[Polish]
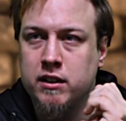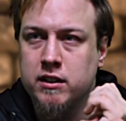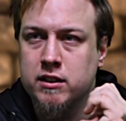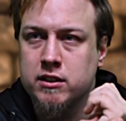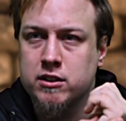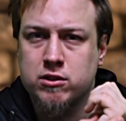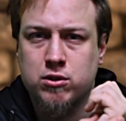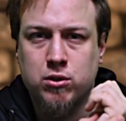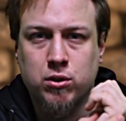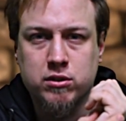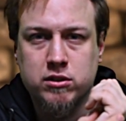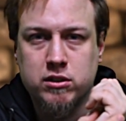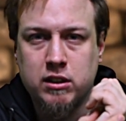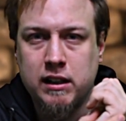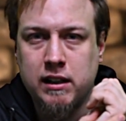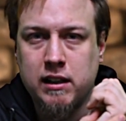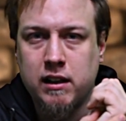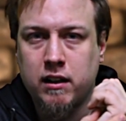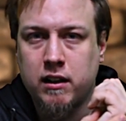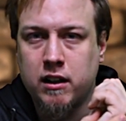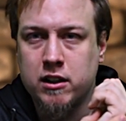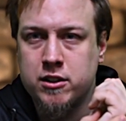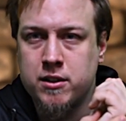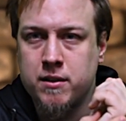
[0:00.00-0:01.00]
skąd ta
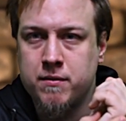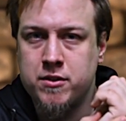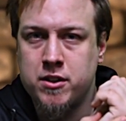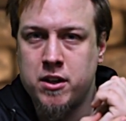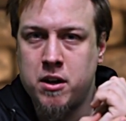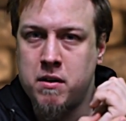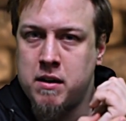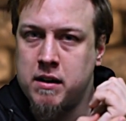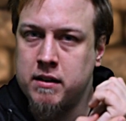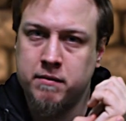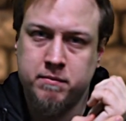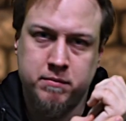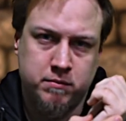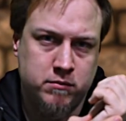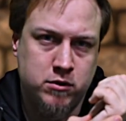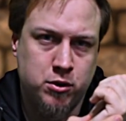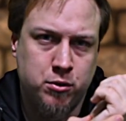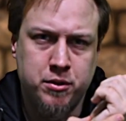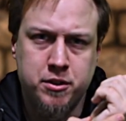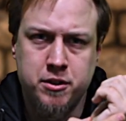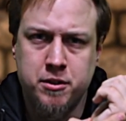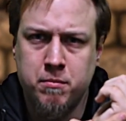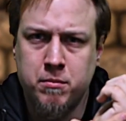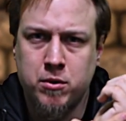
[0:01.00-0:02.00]
lalka się wzięła,
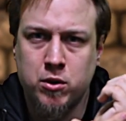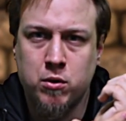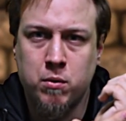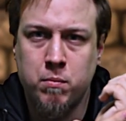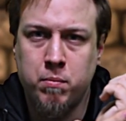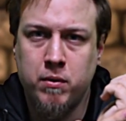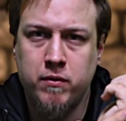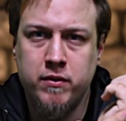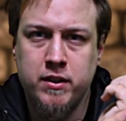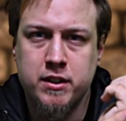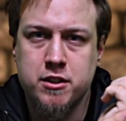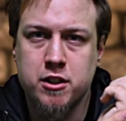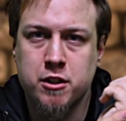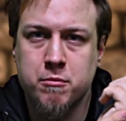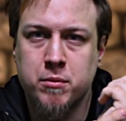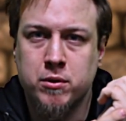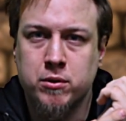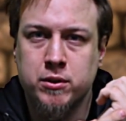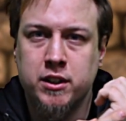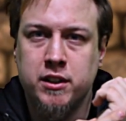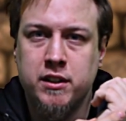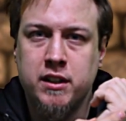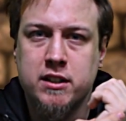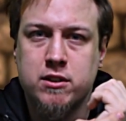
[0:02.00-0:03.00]
które ludzie mogą powiedzieć, bo
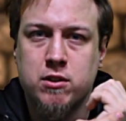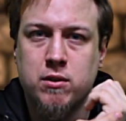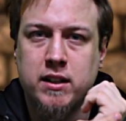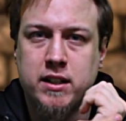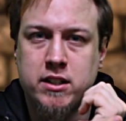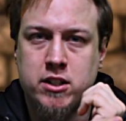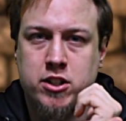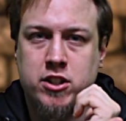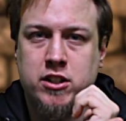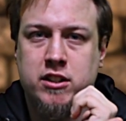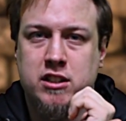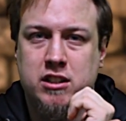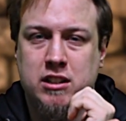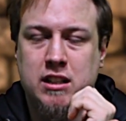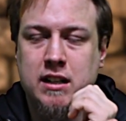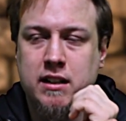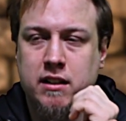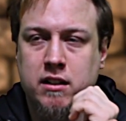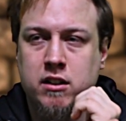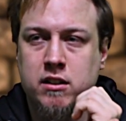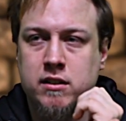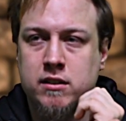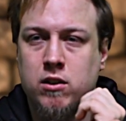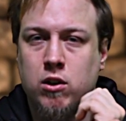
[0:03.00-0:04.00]
oni nie są aż
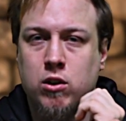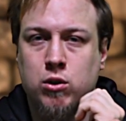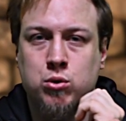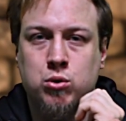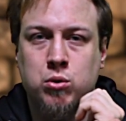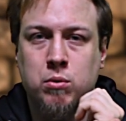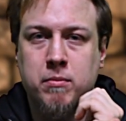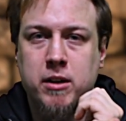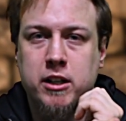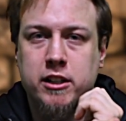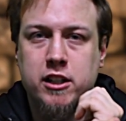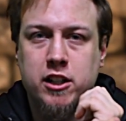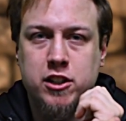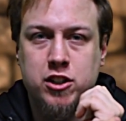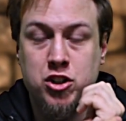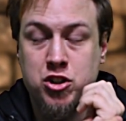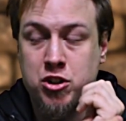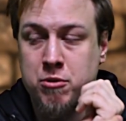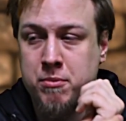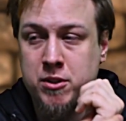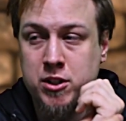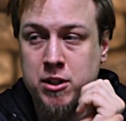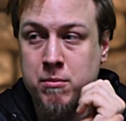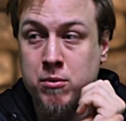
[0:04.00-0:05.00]
tak otumanieni,
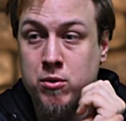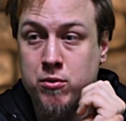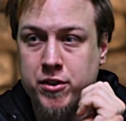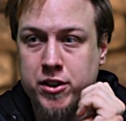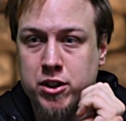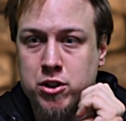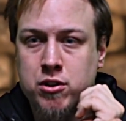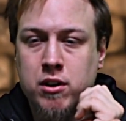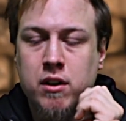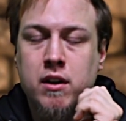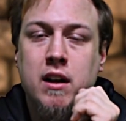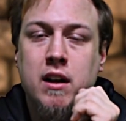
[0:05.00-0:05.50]
żeby nie mówić.